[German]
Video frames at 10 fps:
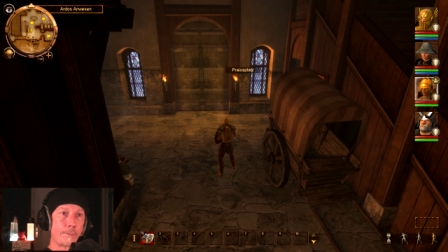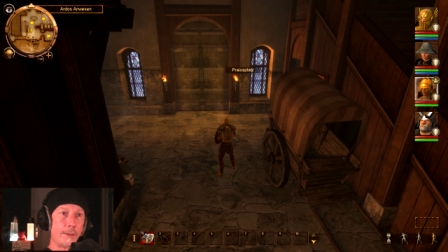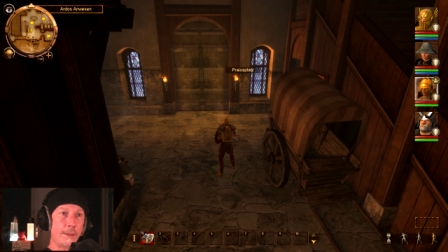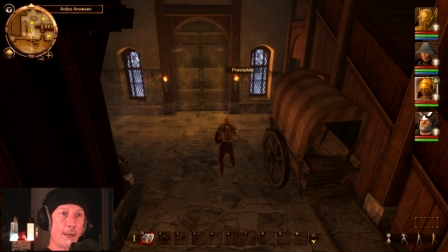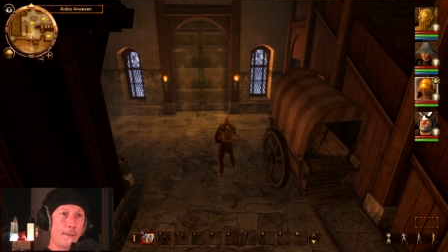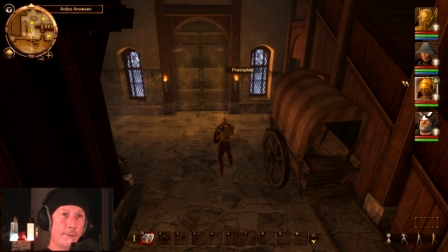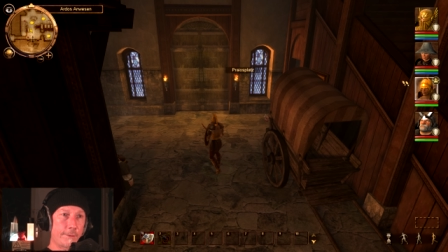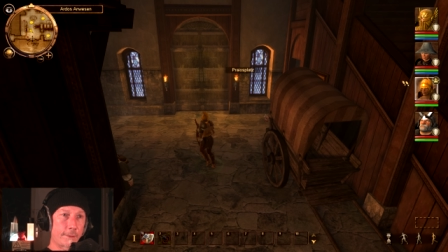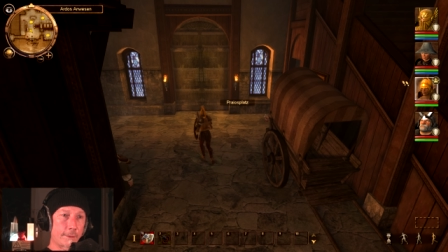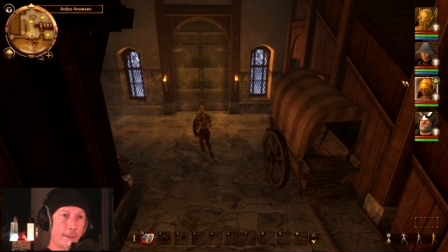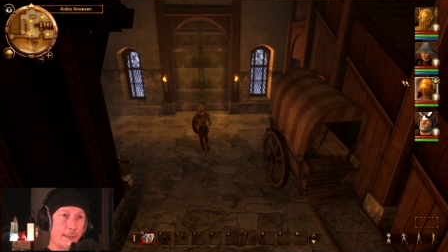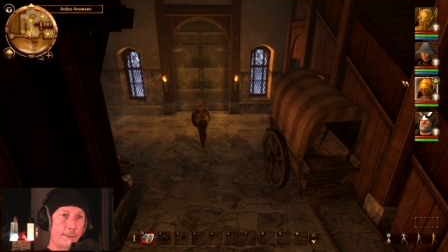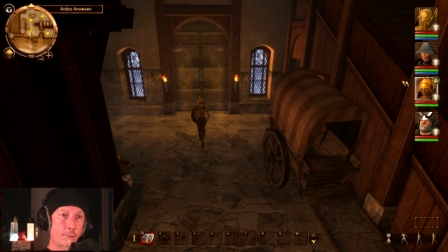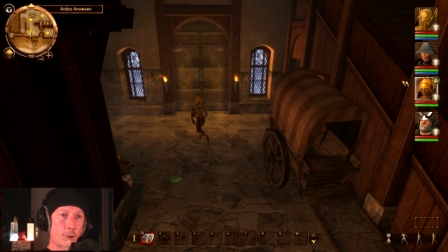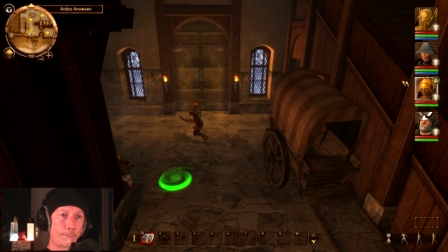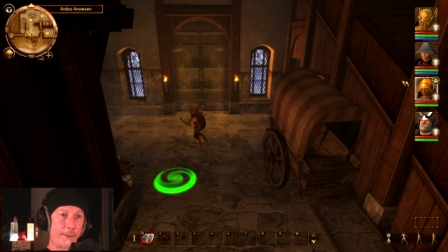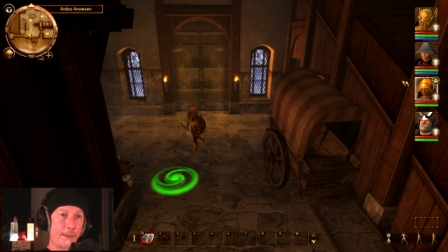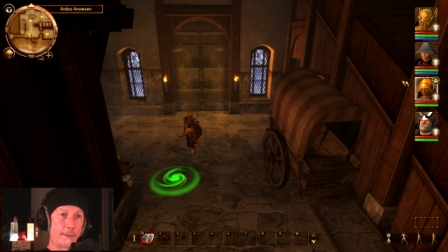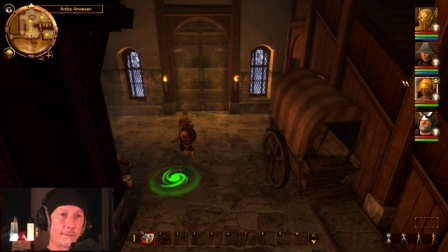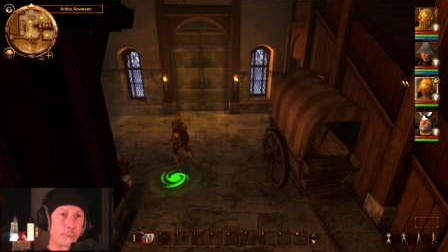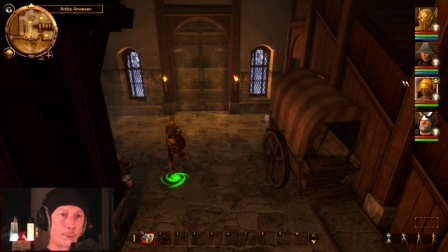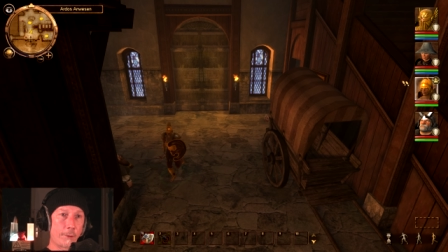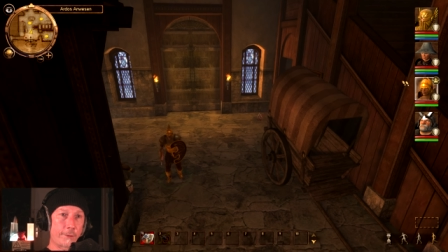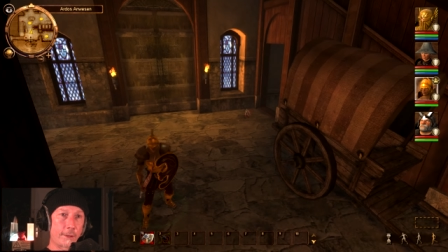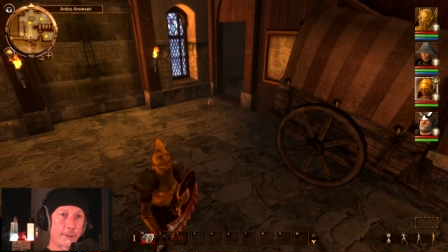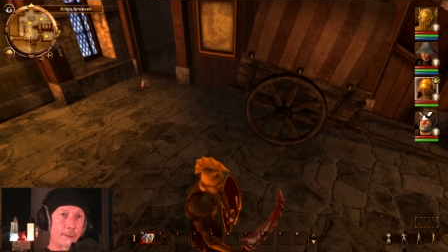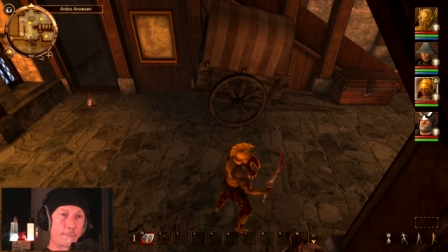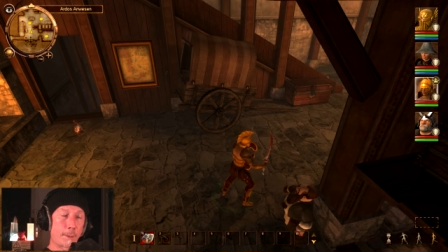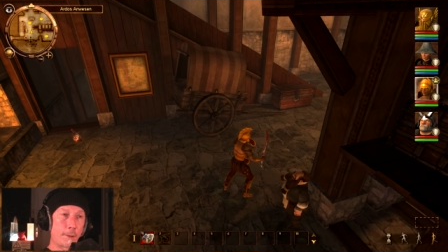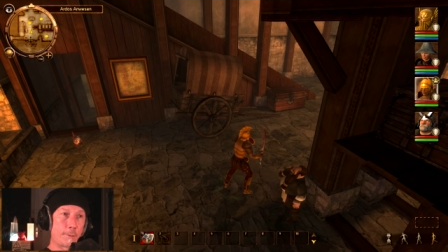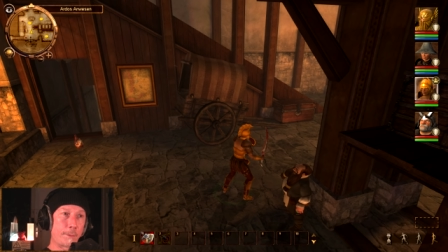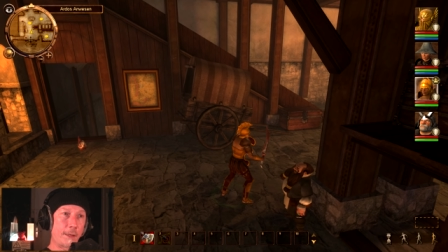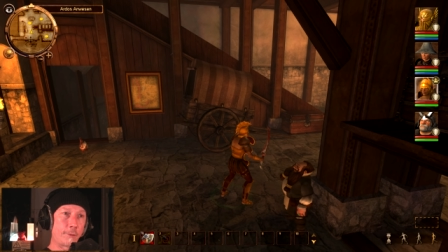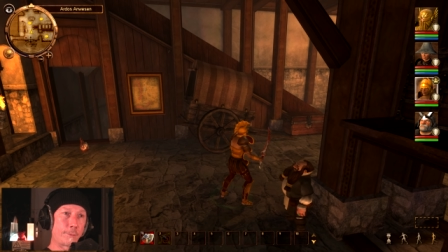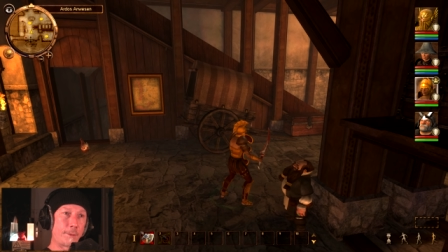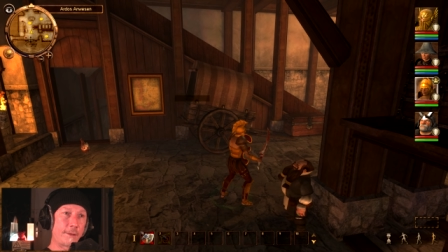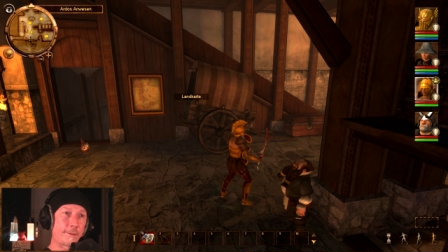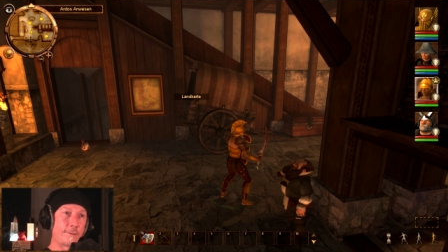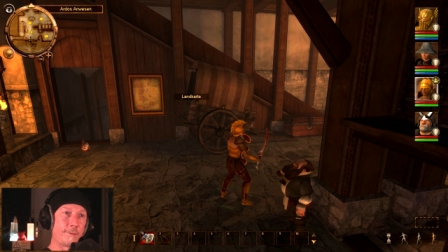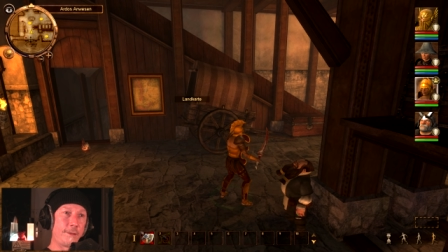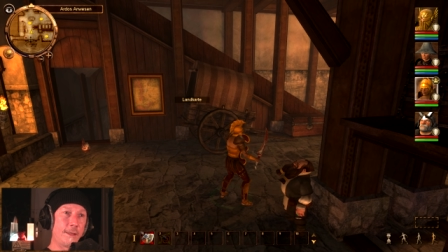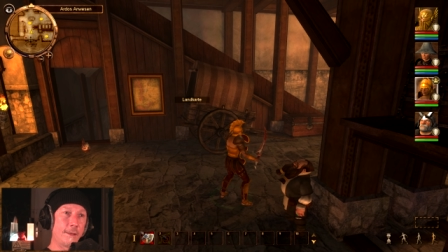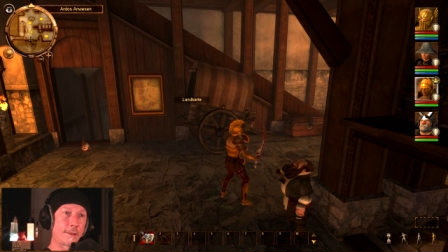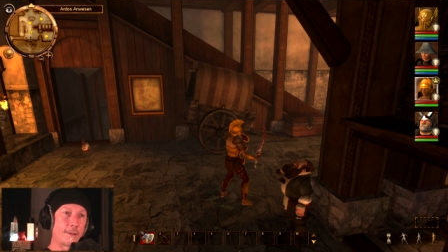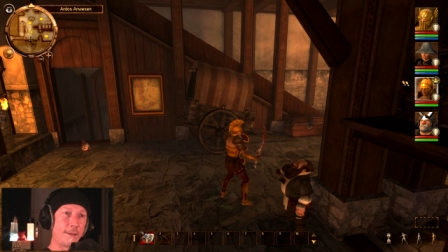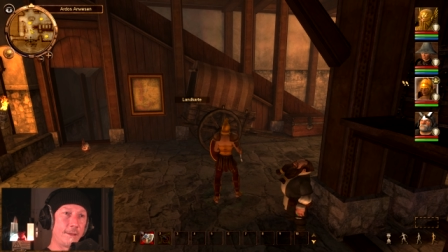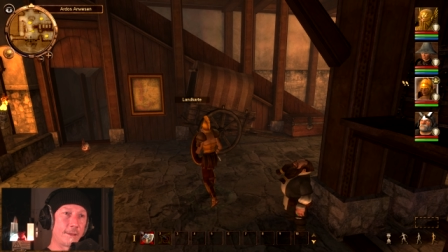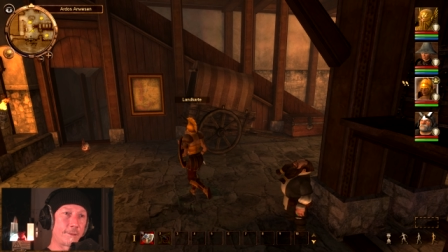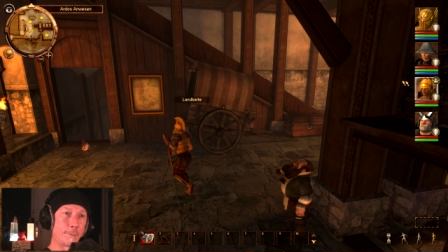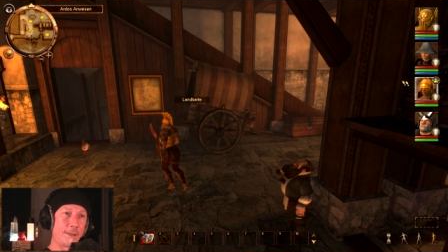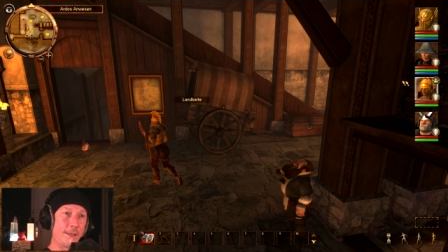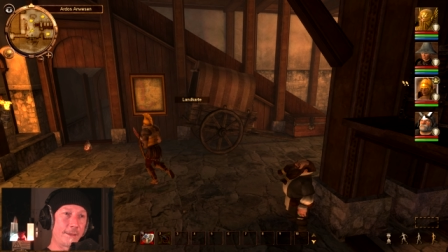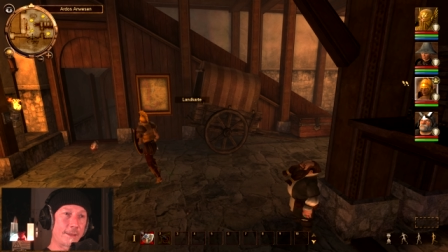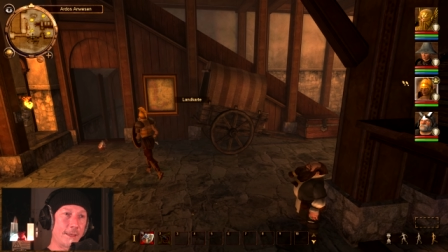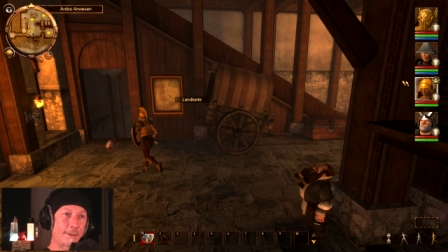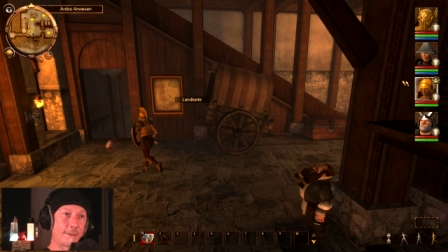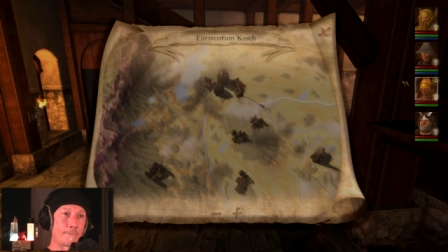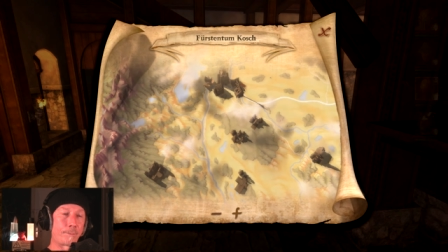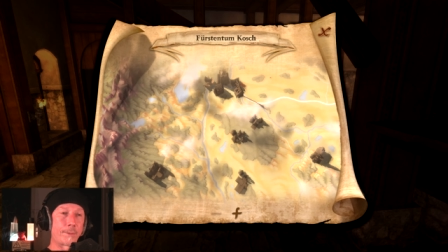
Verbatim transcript: Ja, haben wir es jetzt. Äh, halt, stopp, nein. Du brauchst gar nicht an den pra Praios Platz. Wir gehen jetzt über die Landkarte.